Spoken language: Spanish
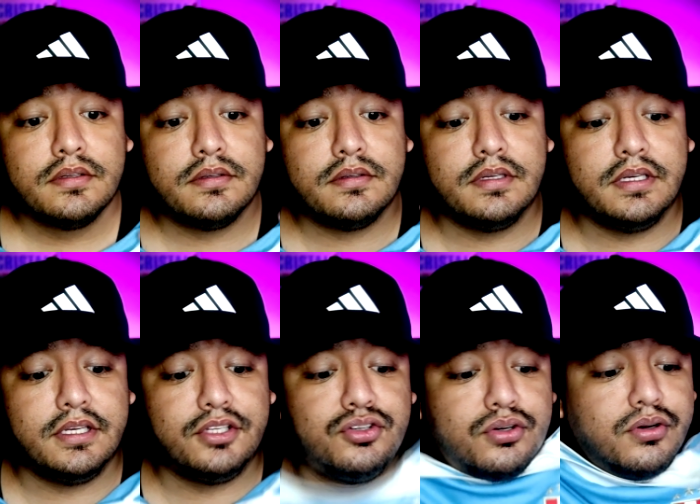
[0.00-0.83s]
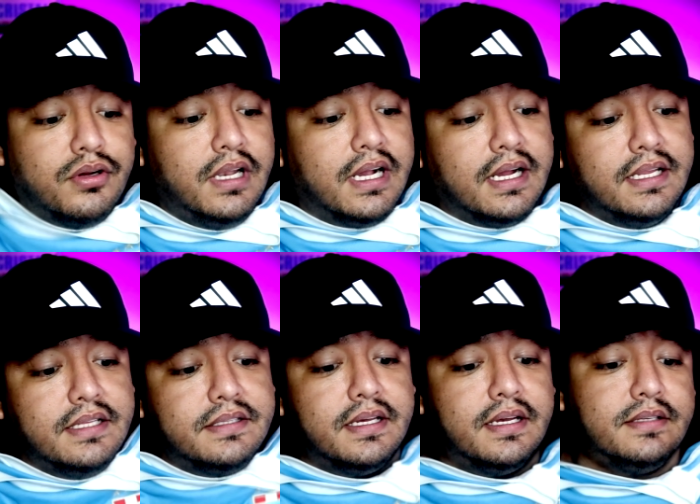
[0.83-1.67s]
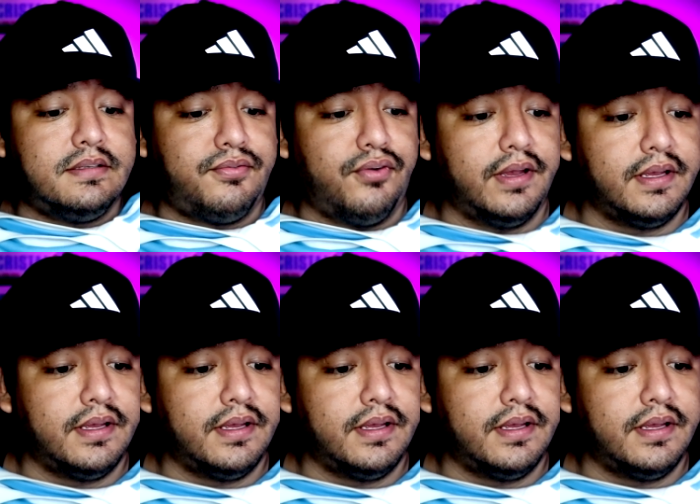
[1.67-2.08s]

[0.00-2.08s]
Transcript: Y chocó en la carita y se fue.